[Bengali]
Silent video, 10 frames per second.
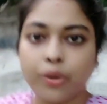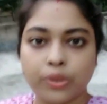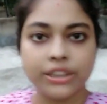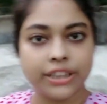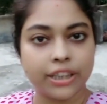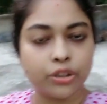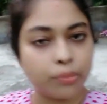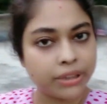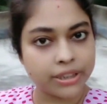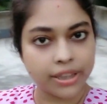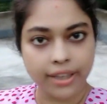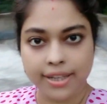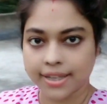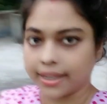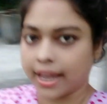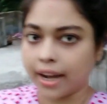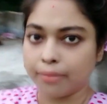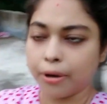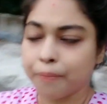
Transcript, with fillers: করছি সেটা তোমাদের সাথে আজকে দেখাবো